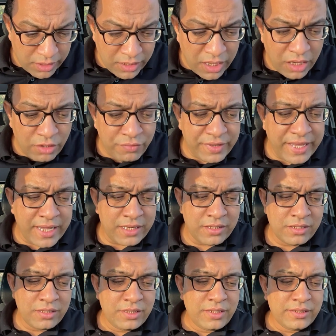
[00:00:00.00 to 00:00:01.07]
اقفال
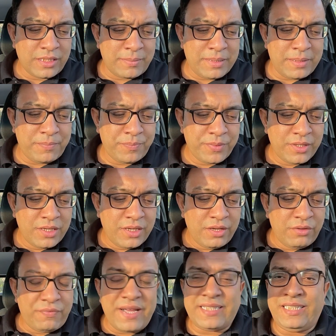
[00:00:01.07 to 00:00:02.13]
تمام
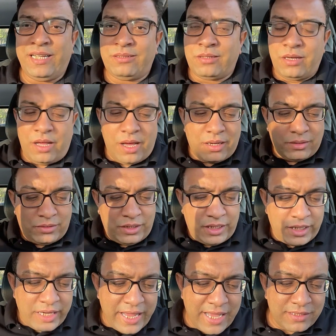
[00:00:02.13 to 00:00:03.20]
فتحة
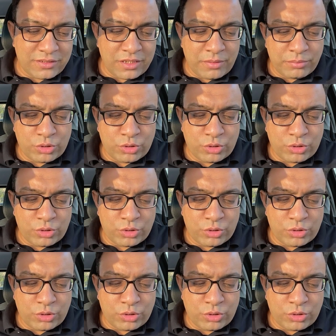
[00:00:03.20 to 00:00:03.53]
الأرضي لازم